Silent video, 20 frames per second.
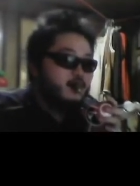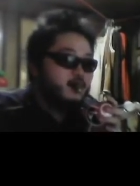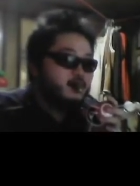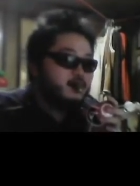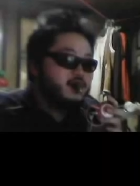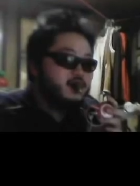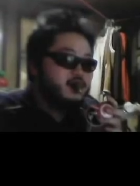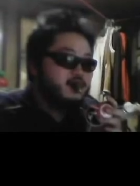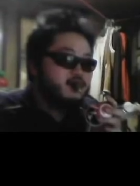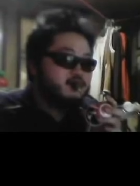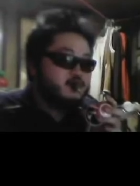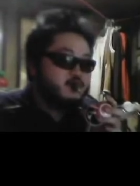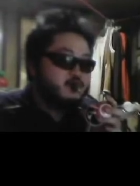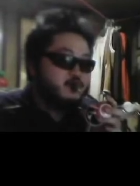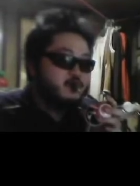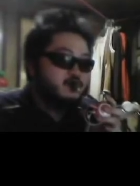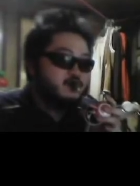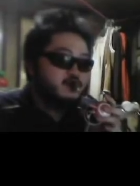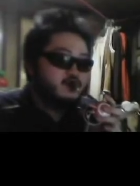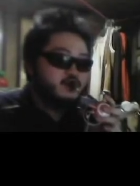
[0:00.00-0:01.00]
허리
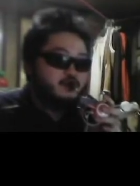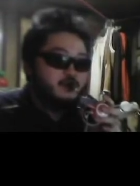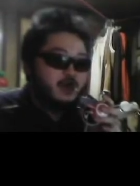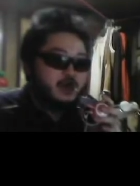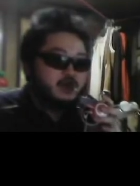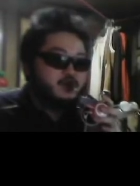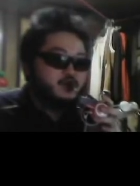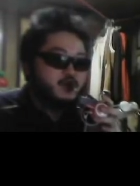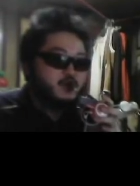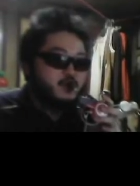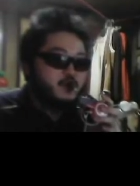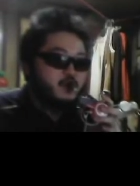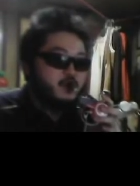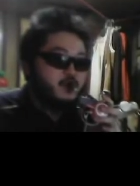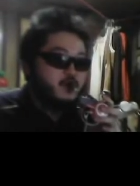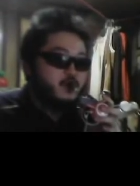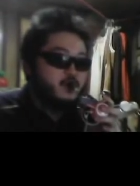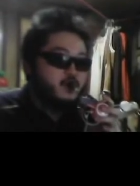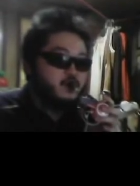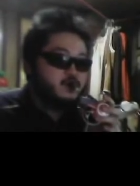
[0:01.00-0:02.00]
쪽이 좀 안
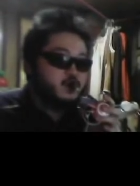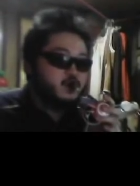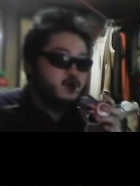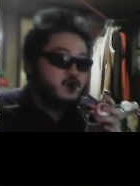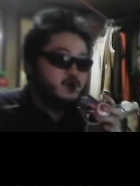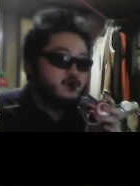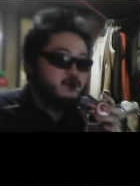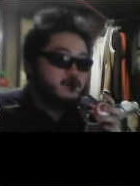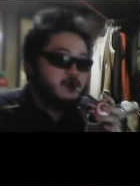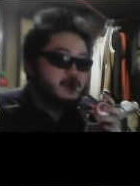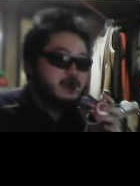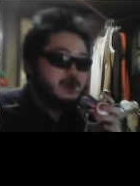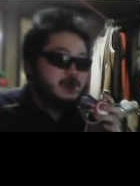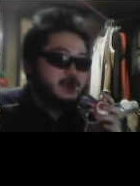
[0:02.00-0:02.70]
좋고 조금